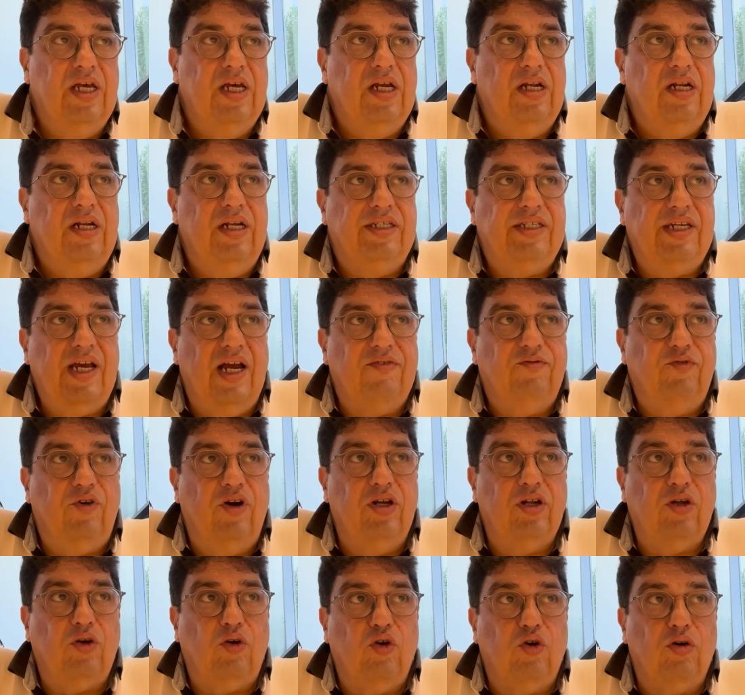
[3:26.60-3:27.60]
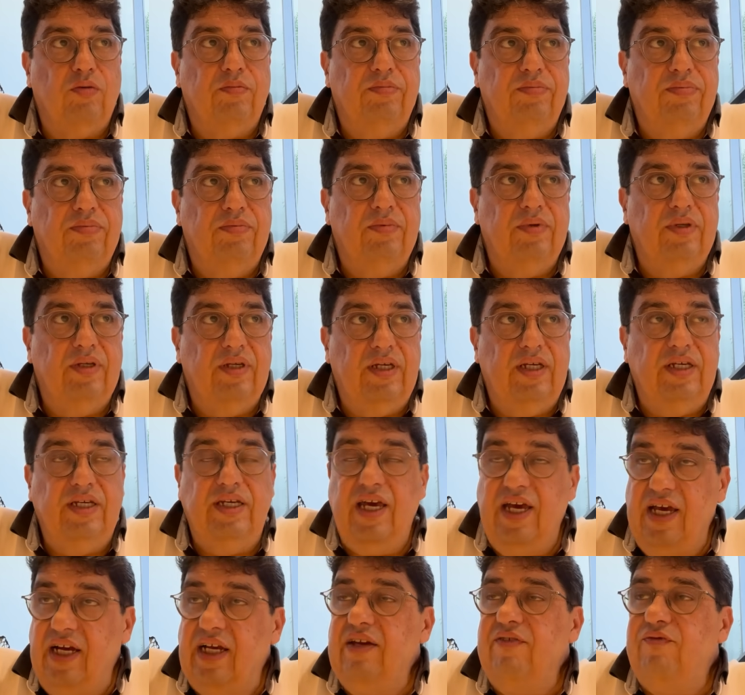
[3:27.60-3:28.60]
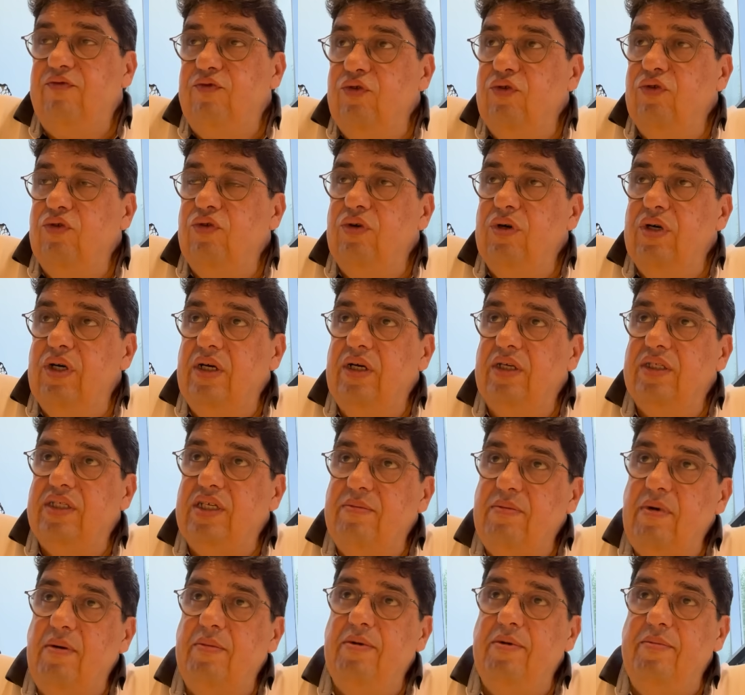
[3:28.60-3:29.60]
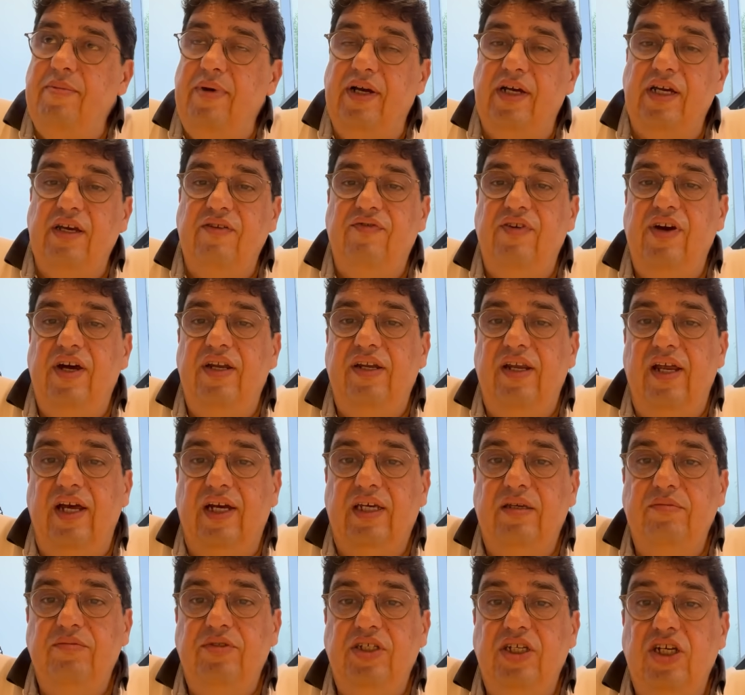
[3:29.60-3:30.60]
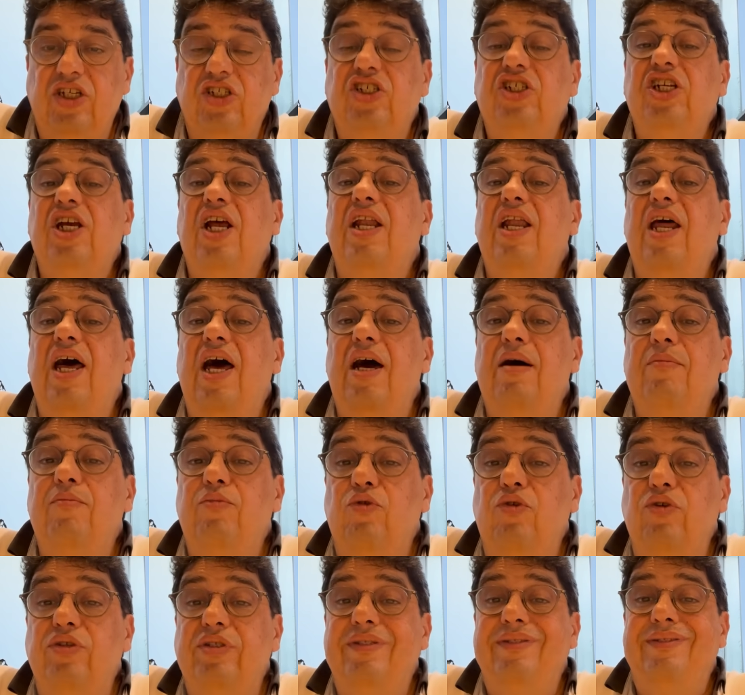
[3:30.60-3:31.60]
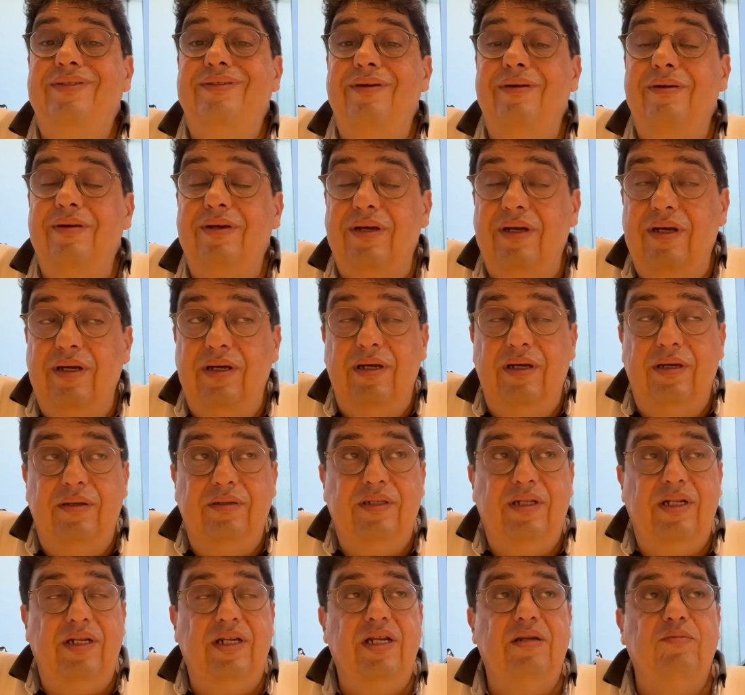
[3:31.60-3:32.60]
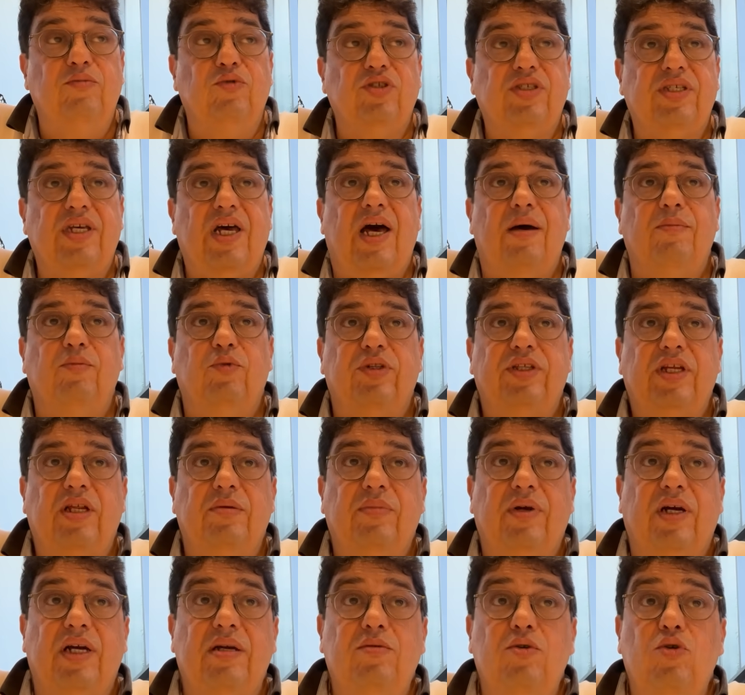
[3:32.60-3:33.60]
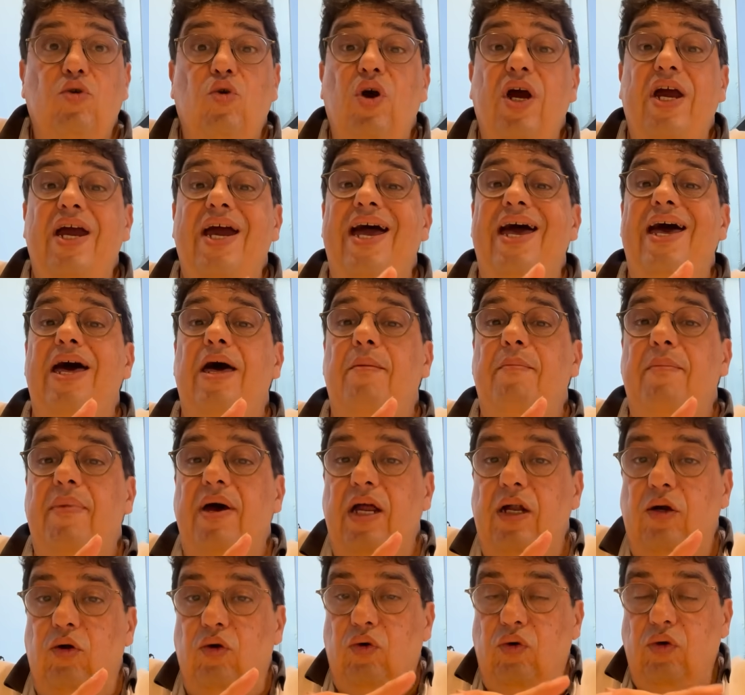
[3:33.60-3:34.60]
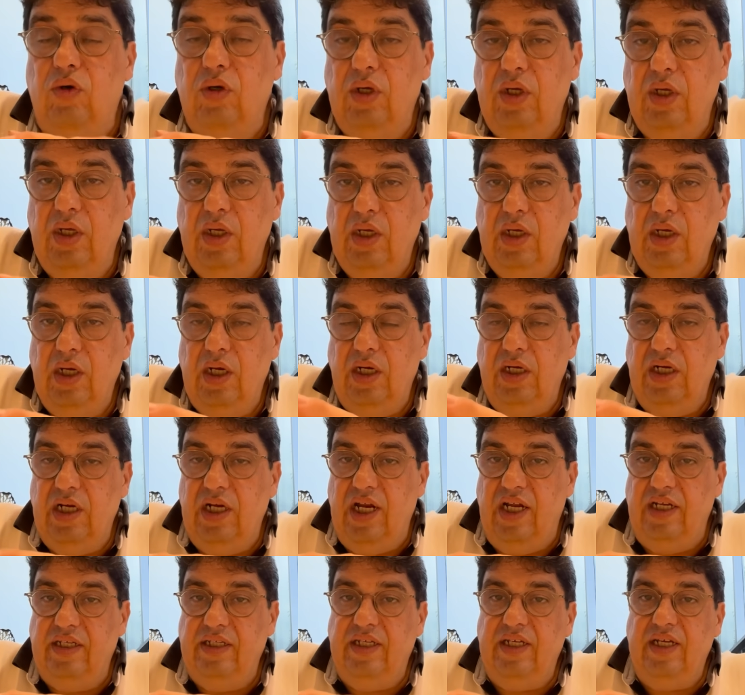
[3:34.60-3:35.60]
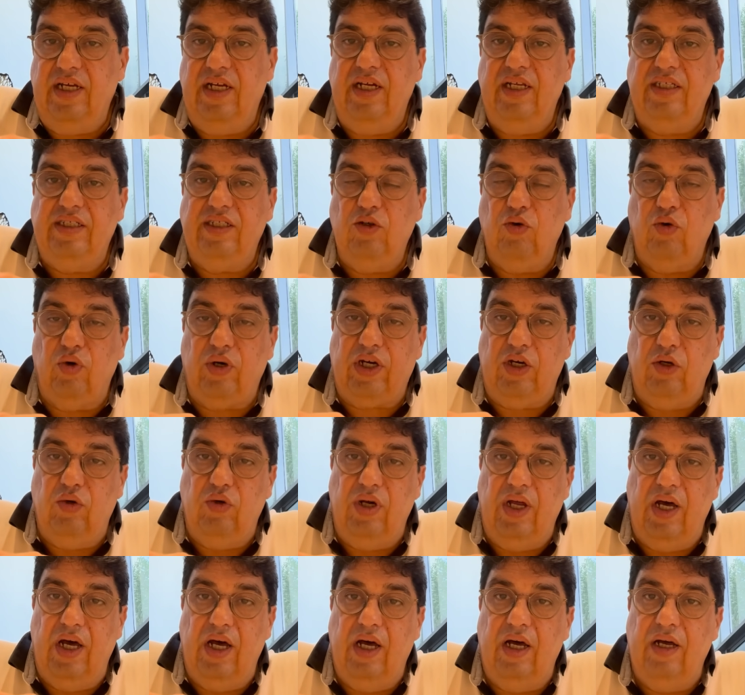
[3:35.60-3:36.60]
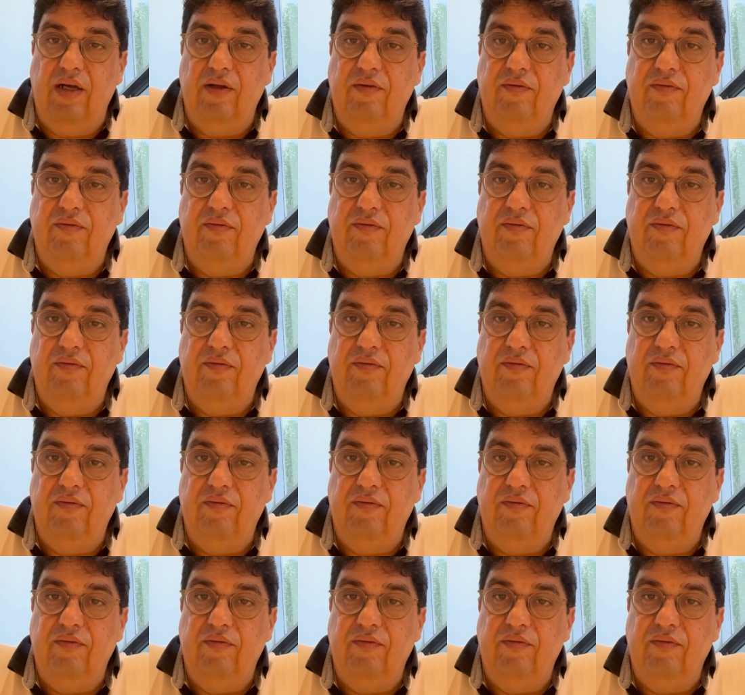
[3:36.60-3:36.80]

اللي تعرفوا عن قرب يعرف آه، تمام المعرفة أن حكم زياش يلعب آه، للمنتخب الوطني المغربي ويعمل للأندية التي يوقع لها